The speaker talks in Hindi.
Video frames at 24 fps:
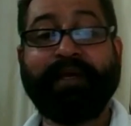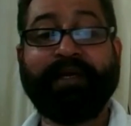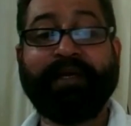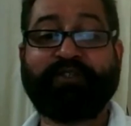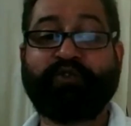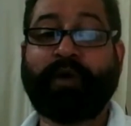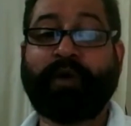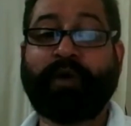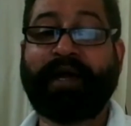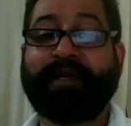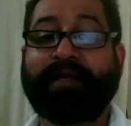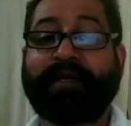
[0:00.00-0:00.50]

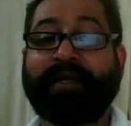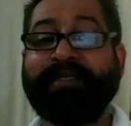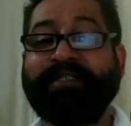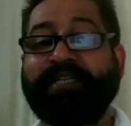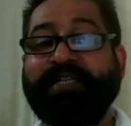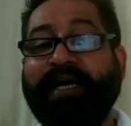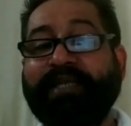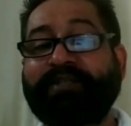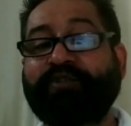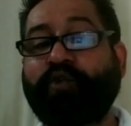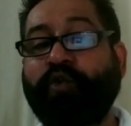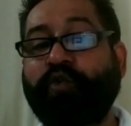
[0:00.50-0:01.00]
इस दौरान कई
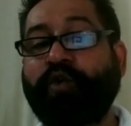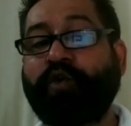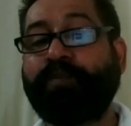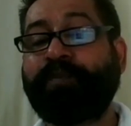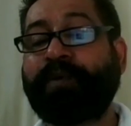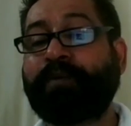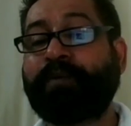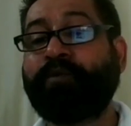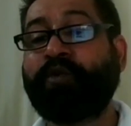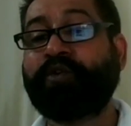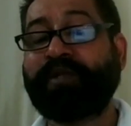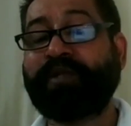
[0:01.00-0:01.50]
जातकों को
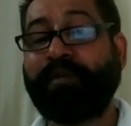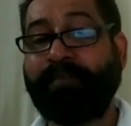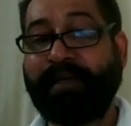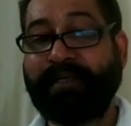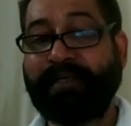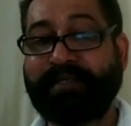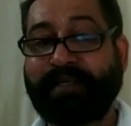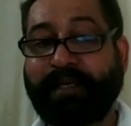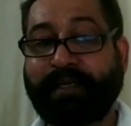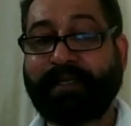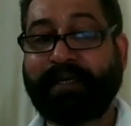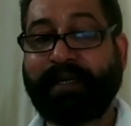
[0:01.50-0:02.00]
प्रमोशन
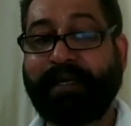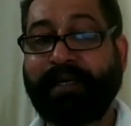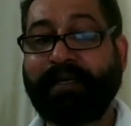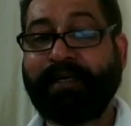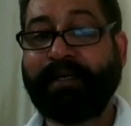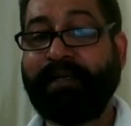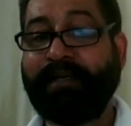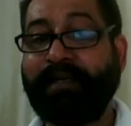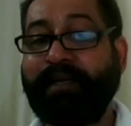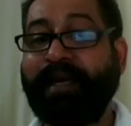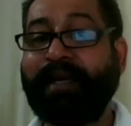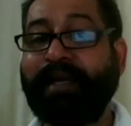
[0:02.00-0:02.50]
मिल सकता है
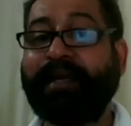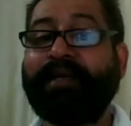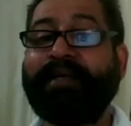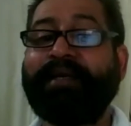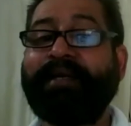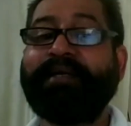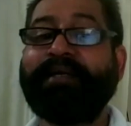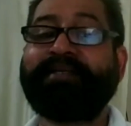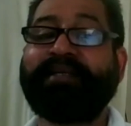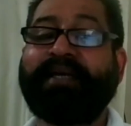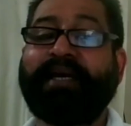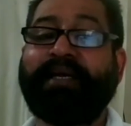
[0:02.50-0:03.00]

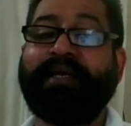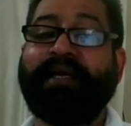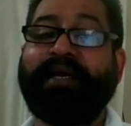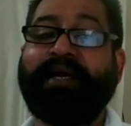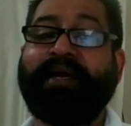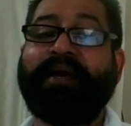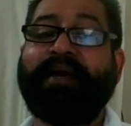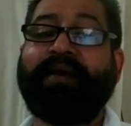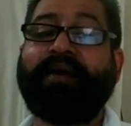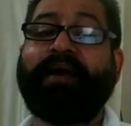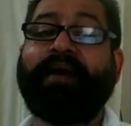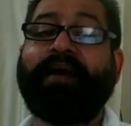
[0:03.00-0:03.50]
लेकिन इसके
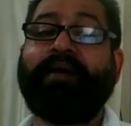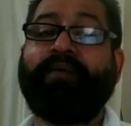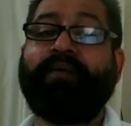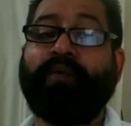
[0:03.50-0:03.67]
लिए